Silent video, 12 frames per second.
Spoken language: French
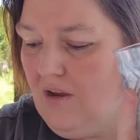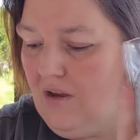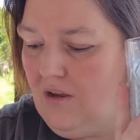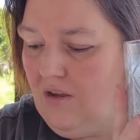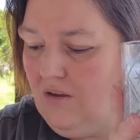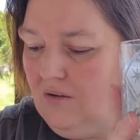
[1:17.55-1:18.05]

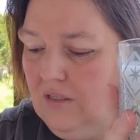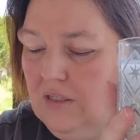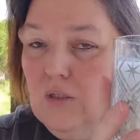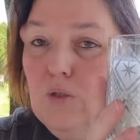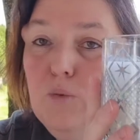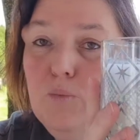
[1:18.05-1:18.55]
Euh,
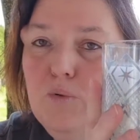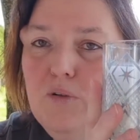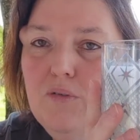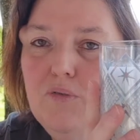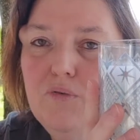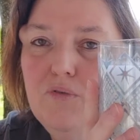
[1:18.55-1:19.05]
le pot,
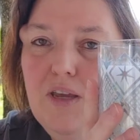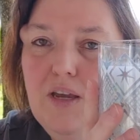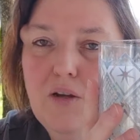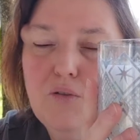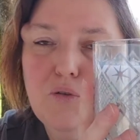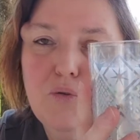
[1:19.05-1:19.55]
il fait
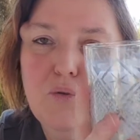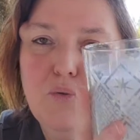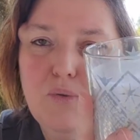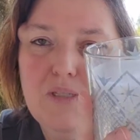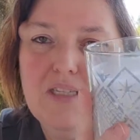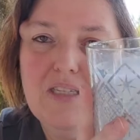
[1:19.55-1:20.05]
entre
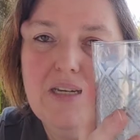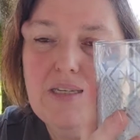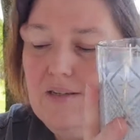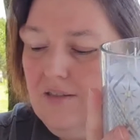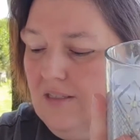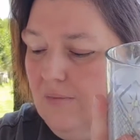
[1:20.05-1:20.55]
11 et 13
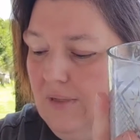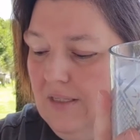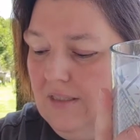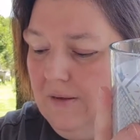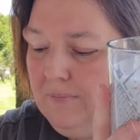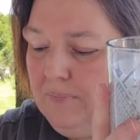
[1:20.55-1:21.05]
cm.
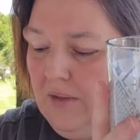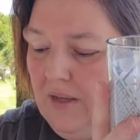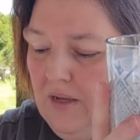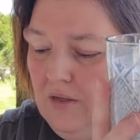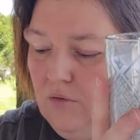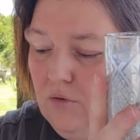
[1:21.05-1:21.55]

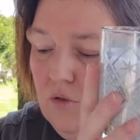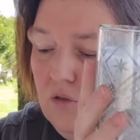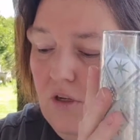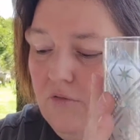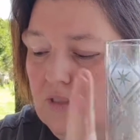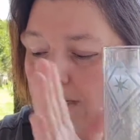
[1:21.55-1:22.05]
Donc
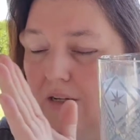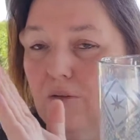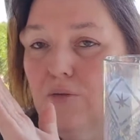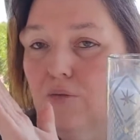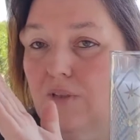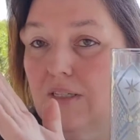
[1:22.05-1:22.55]
dedans, vous allez
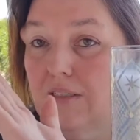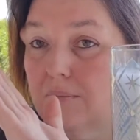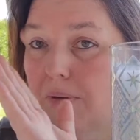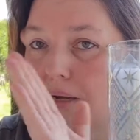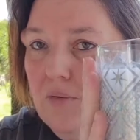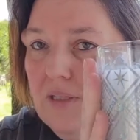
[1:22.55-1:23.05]
retrouver,
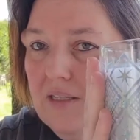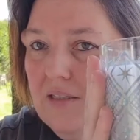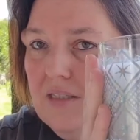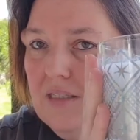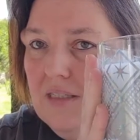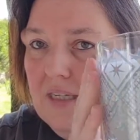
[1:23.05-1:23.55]
par contre,
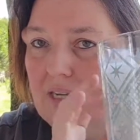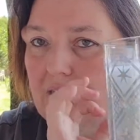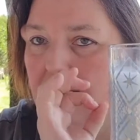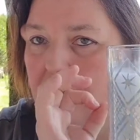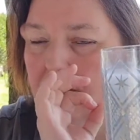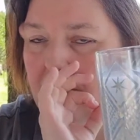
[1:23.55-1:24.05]
l'intensité est
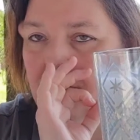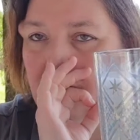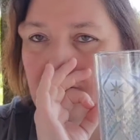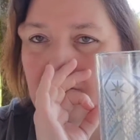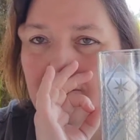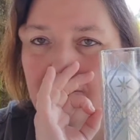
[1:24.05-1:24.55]
4. Hein.
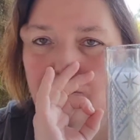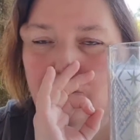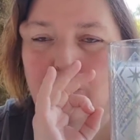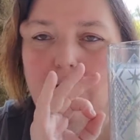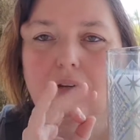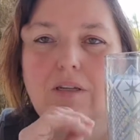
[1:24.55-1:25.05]
C'était
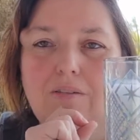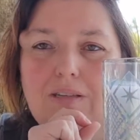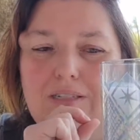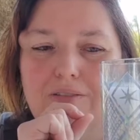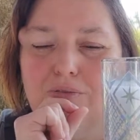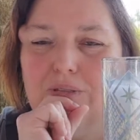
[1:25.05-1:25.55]
une odeur qui va
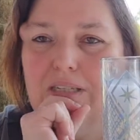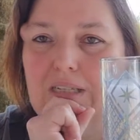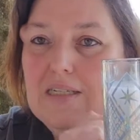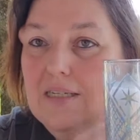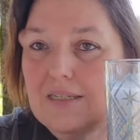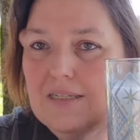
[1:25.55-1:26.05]
diffuser
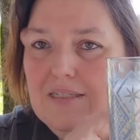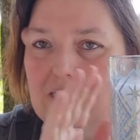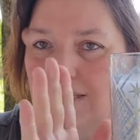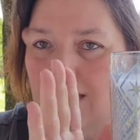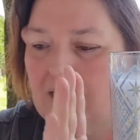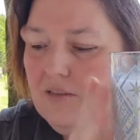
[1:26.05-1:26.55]

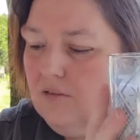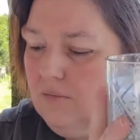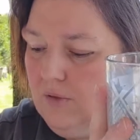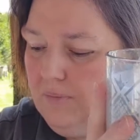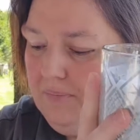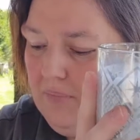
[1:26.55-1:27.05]

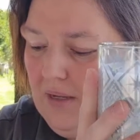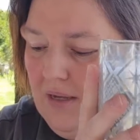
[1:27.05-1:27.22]
directement.